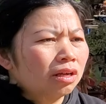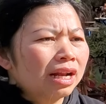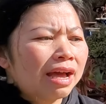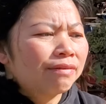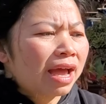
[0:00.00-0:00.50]
có những
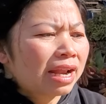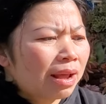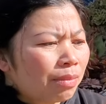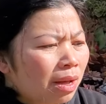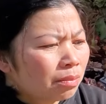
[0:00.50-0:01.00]
cái lá va
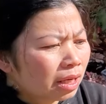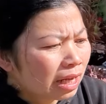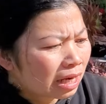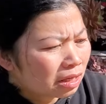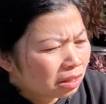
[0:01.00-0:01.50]
đẹp lắm cái
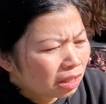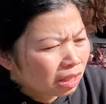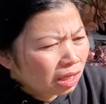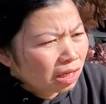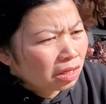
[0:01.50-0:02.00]
nhà nó nhí